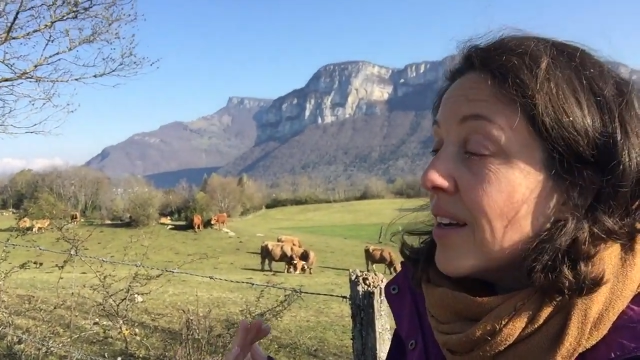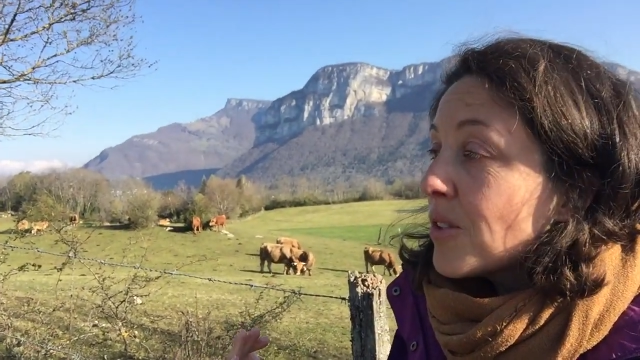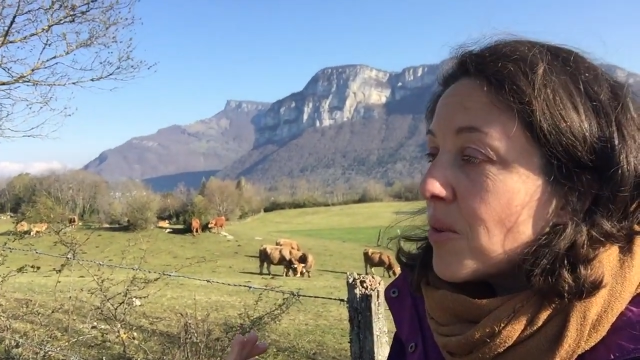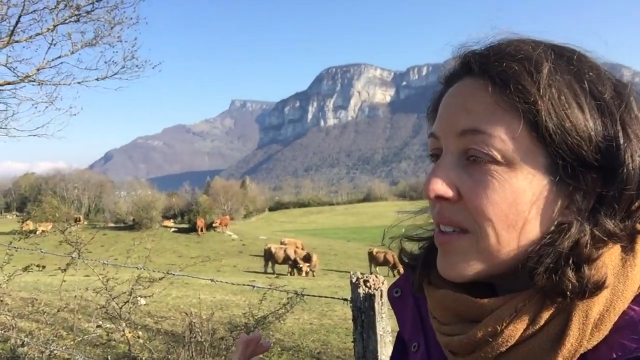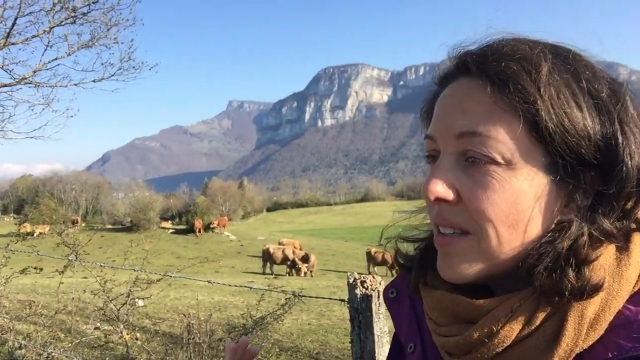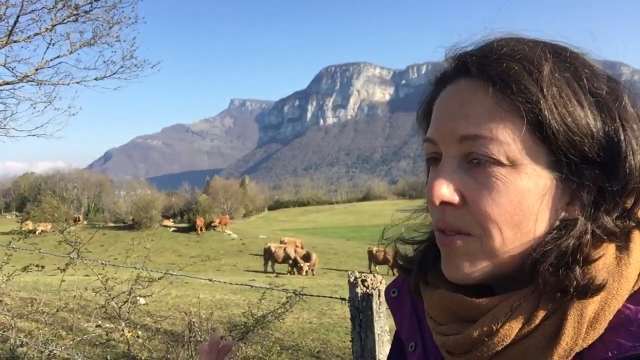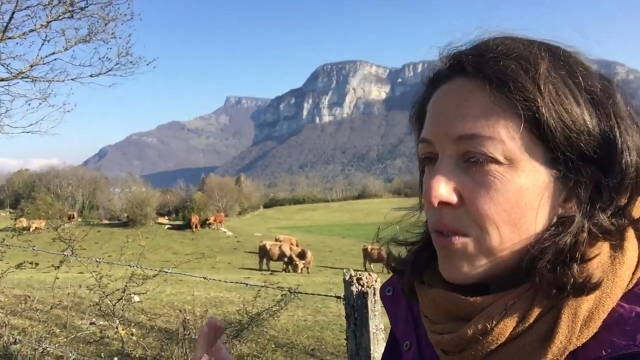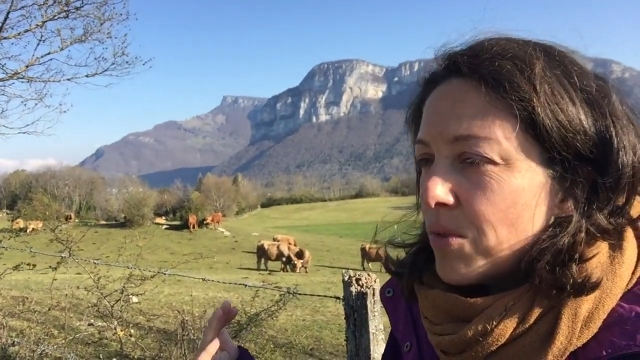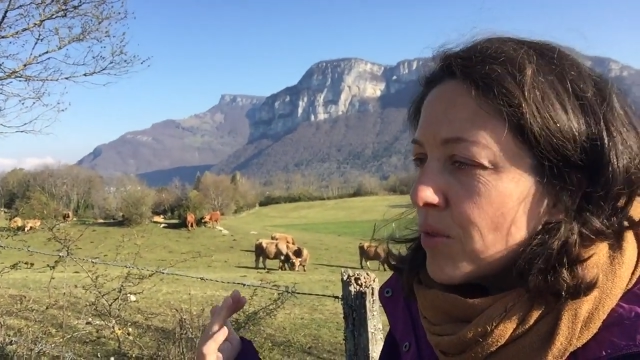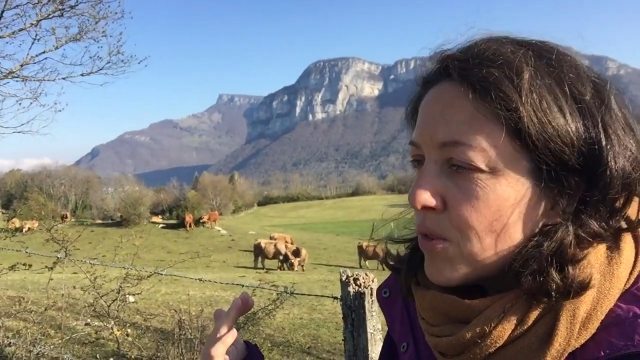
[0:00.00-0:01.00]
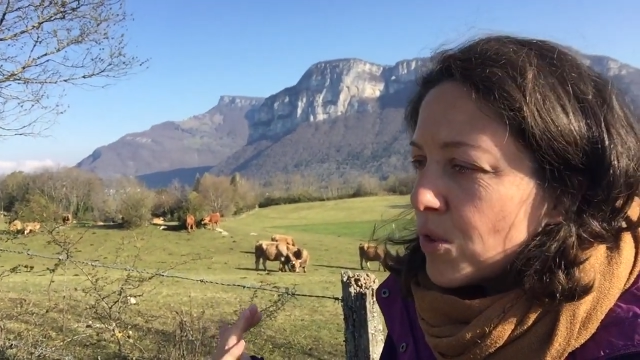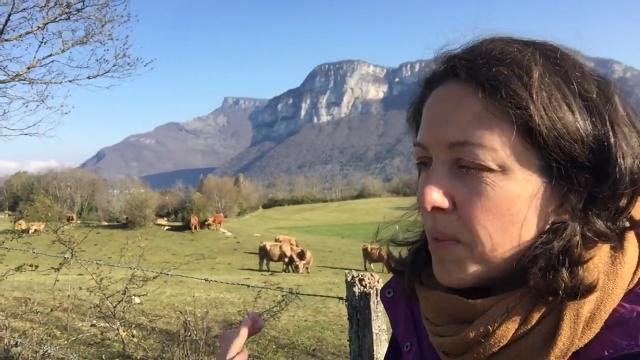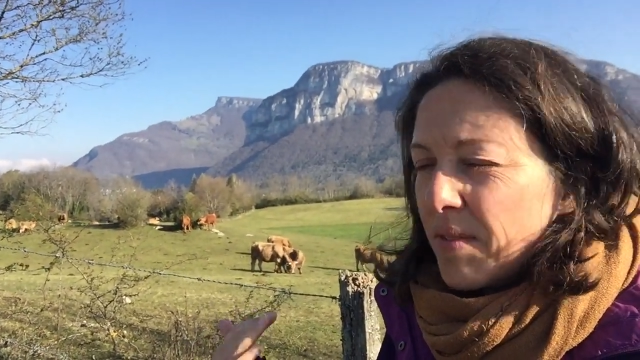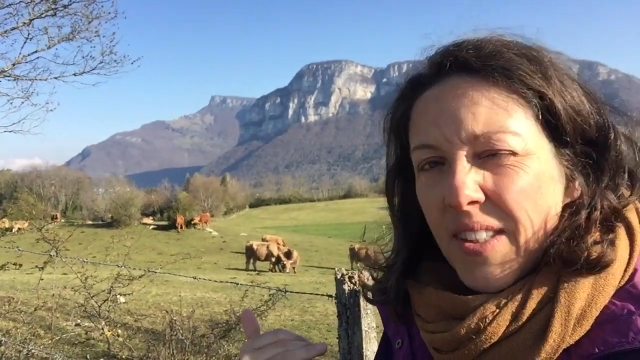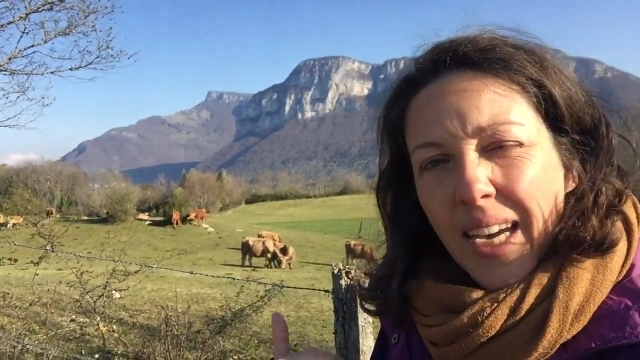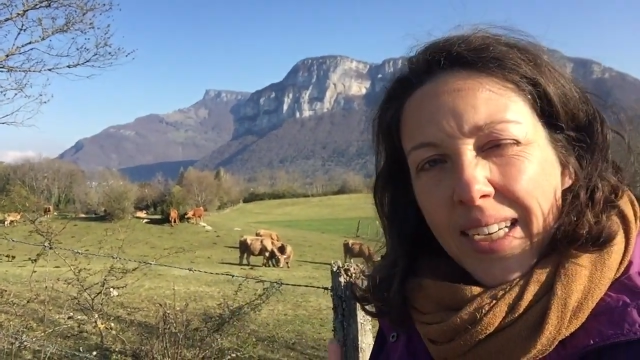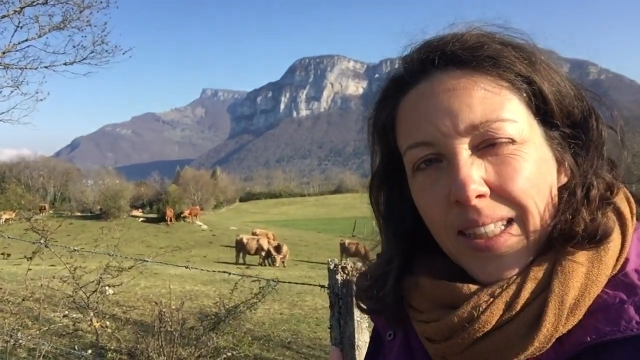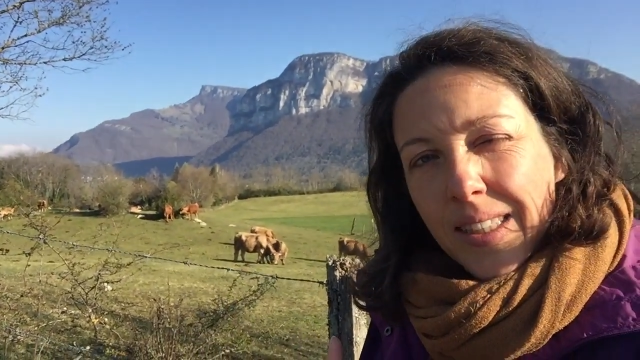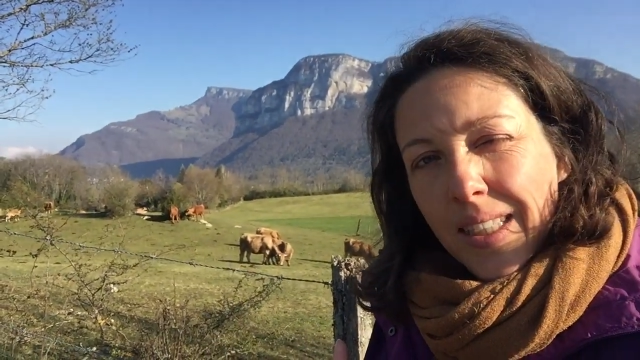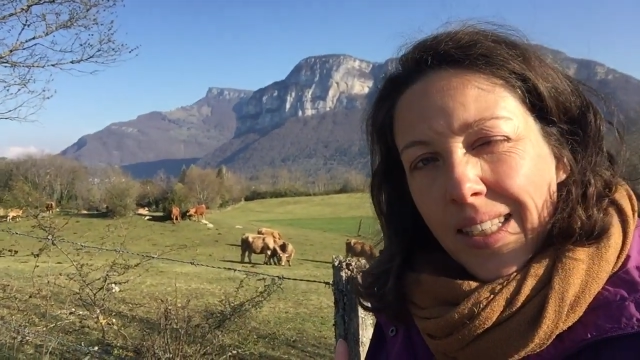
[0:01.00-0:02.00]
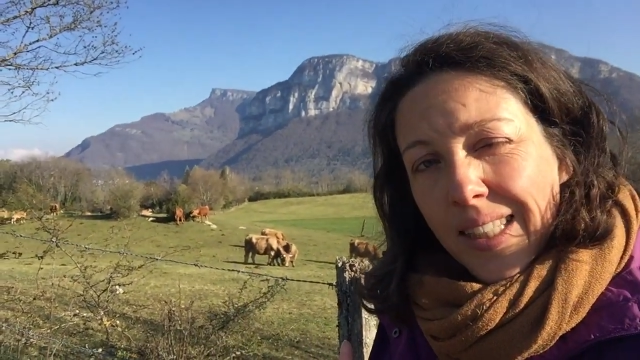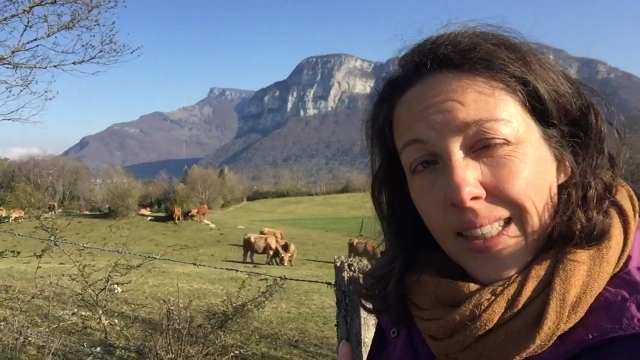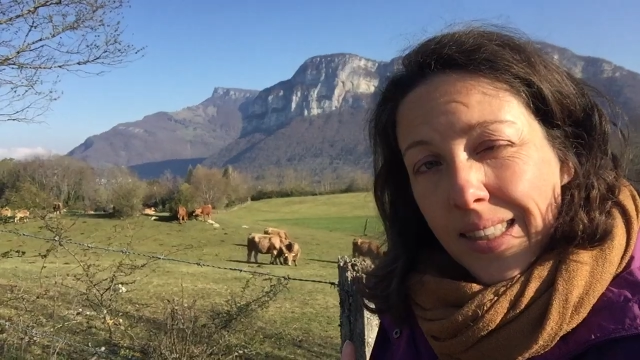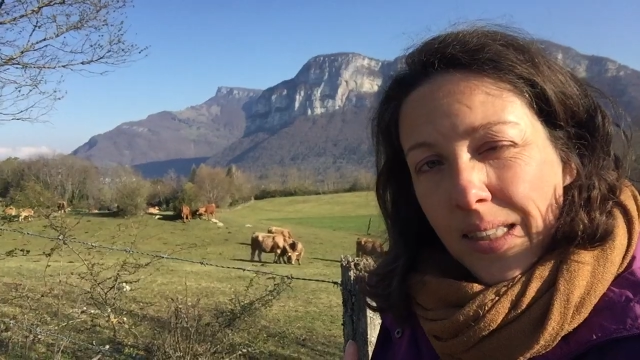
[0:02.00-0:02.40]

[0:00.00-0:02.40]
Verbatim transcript: Soit ça veut juste m'inviter à regarder tiens est-ce qu'il y